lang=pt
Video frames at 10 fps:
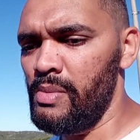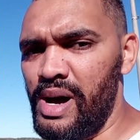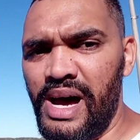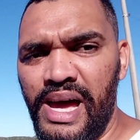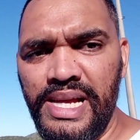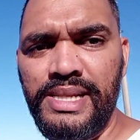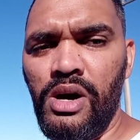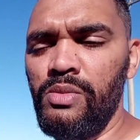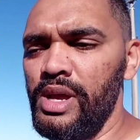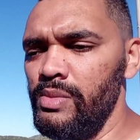mas
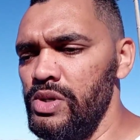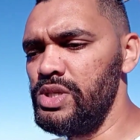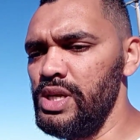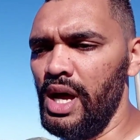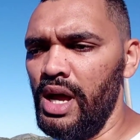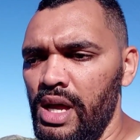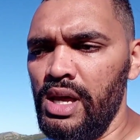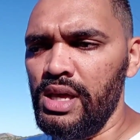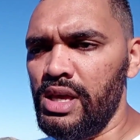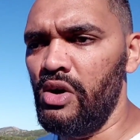é o mesmo dia
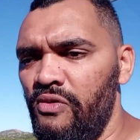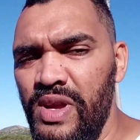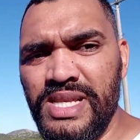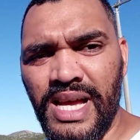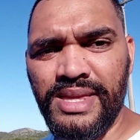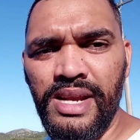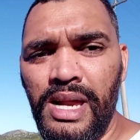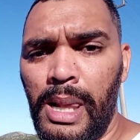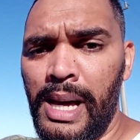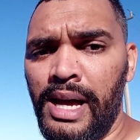que eu fiz a
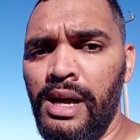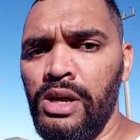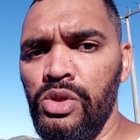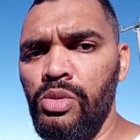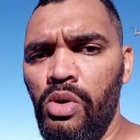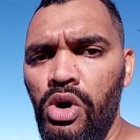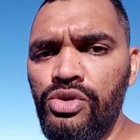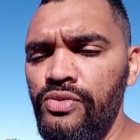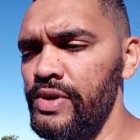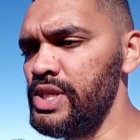trilha lá no
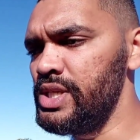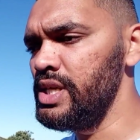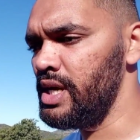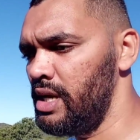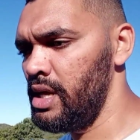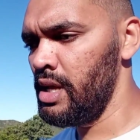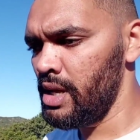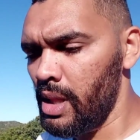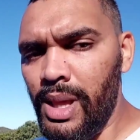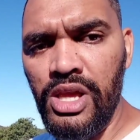Morro do Vigia,
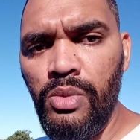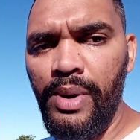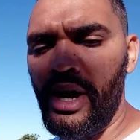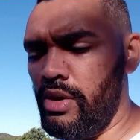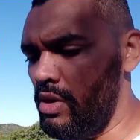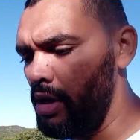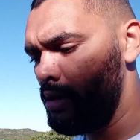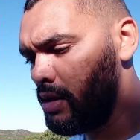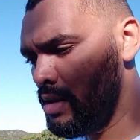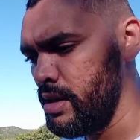lá no Peró,
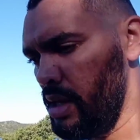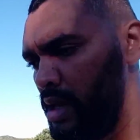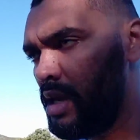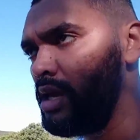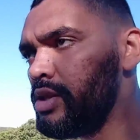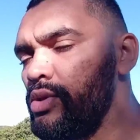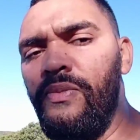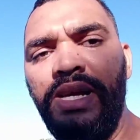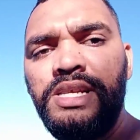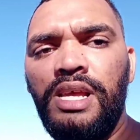e estou
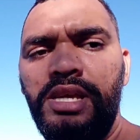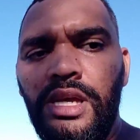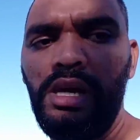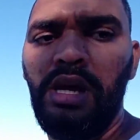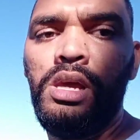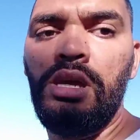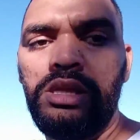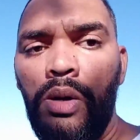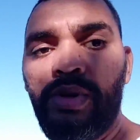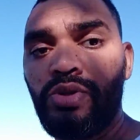fazendo aqui.
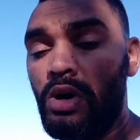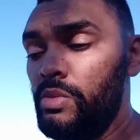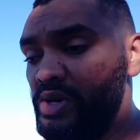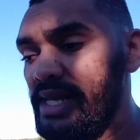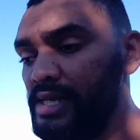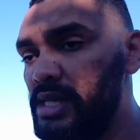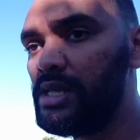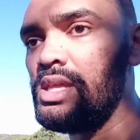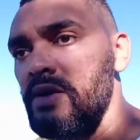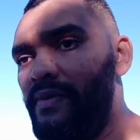Então, pessoal, muita
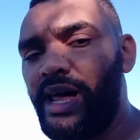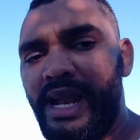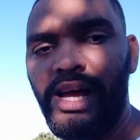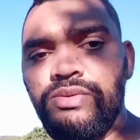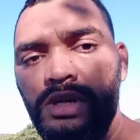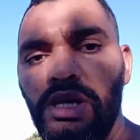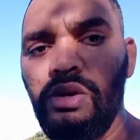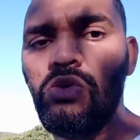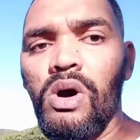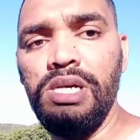gente tem falado
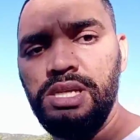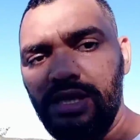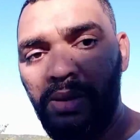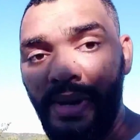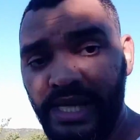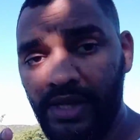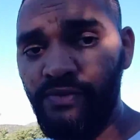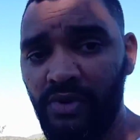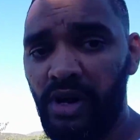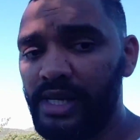que gosta também de
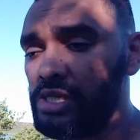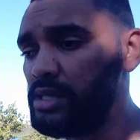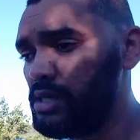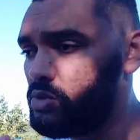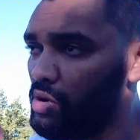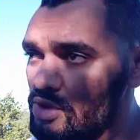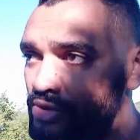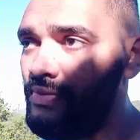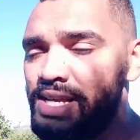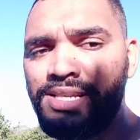vlogs, igual
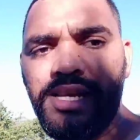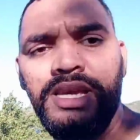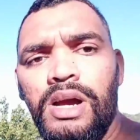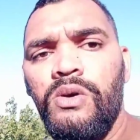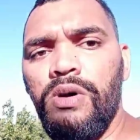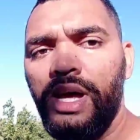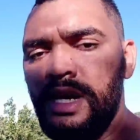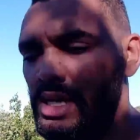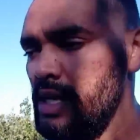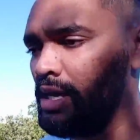eu fazendo aqui
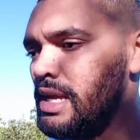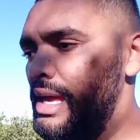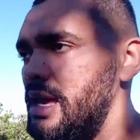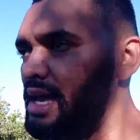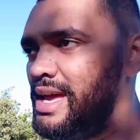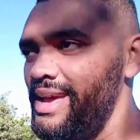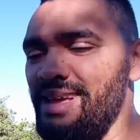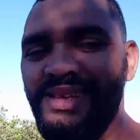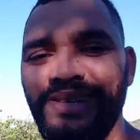agora. É...